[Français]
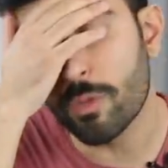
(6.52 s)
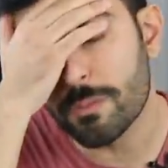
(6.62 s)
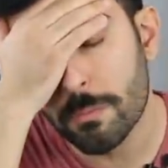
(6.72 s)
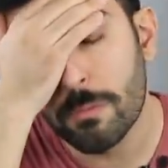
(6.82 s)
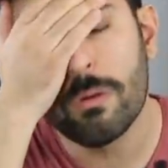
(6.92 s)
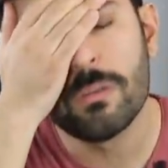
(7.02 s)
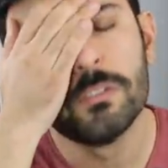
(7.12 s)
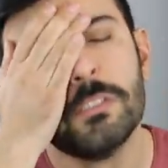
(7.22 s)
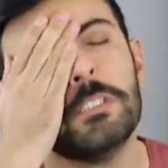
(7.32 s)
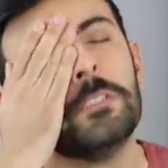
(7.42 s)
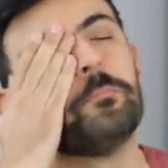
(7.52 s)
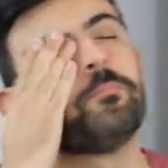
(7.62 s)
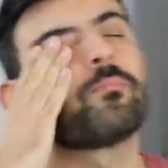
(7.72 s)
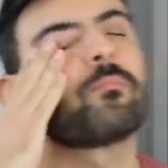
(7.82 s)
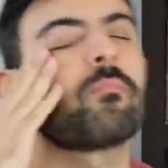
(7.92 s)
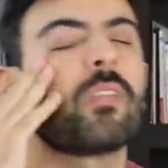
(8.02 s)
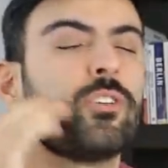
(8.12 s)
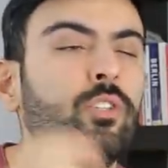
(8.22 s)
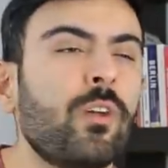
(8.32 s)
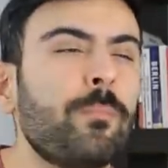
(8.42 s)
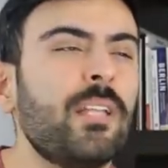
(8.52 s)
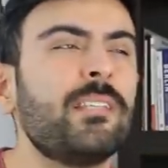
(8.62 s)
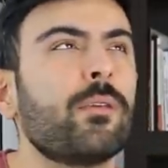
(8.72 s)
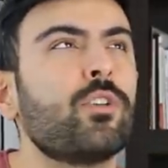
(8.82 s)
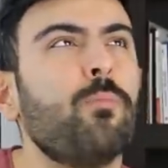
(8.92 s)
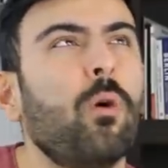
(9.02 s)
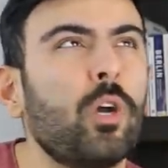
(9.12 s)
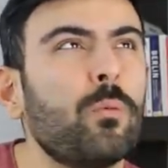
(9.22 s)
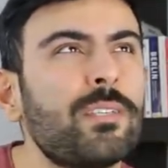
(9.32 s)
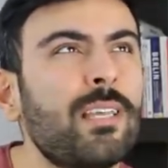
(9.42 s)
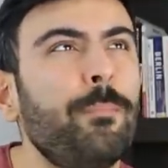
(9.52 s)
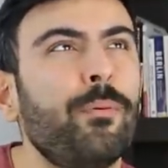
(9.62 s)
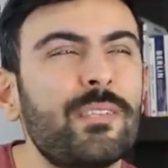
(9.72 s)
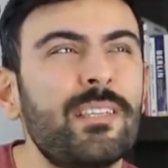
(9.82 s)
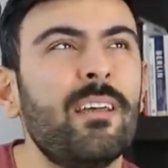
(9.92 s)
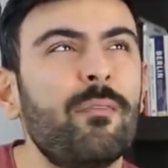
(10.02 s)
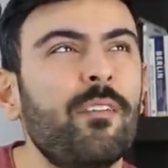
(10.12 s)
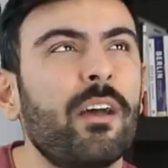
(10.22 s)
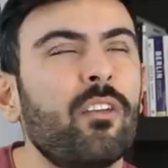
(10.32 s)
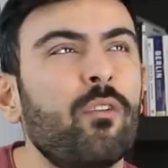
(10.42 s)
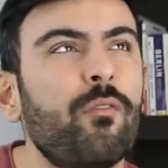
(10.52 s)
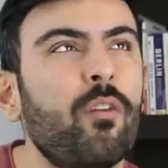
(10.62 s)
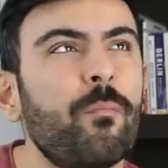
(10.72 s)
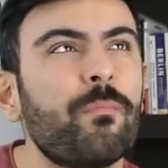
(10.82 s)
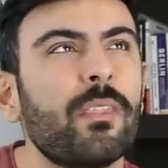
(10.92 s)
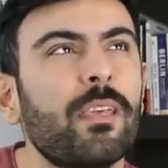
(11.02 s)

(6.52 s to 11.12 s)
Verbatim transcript: moi en ce moment. Je devrais peut-être sérieusement commencer à penser à faire un enfant